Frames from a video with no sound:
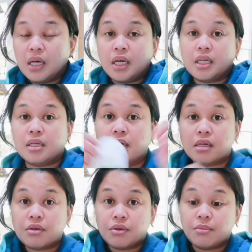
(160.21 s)
And
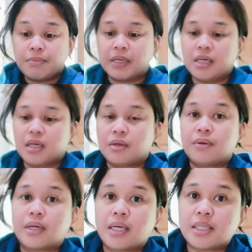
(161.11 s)
nagrobe pala
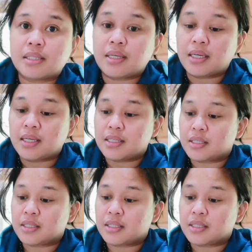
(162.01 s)
ako guys dahil